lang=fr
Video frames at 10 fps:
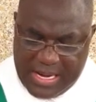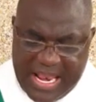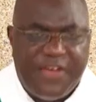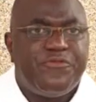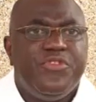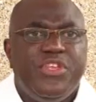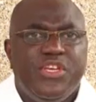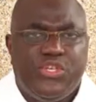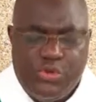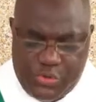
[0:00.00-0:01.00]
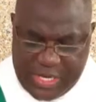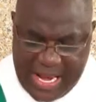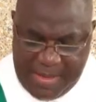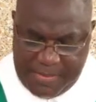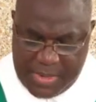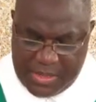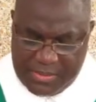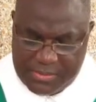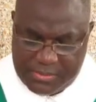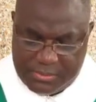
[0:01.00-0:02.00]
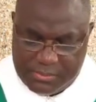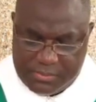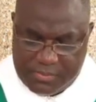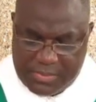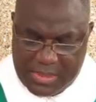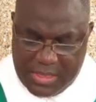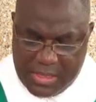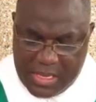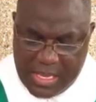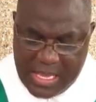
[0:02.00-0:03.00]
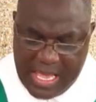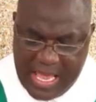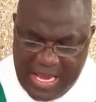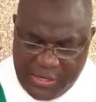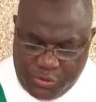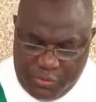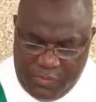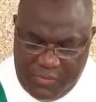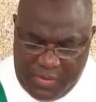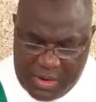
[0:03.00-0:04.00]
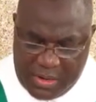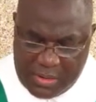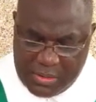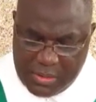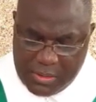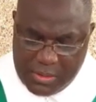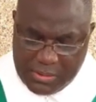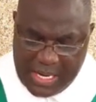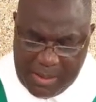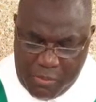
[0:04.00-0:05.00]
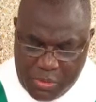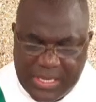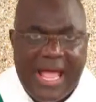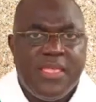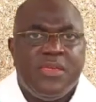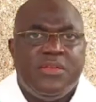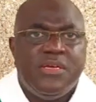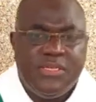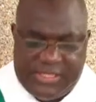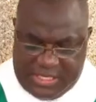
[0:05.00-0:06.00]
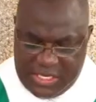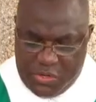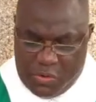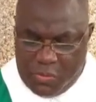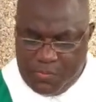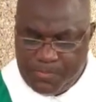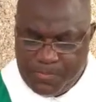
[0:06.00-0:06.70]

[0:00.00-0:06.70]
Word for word: la fille de Jérusalem et des survivants de la montagne de Sion.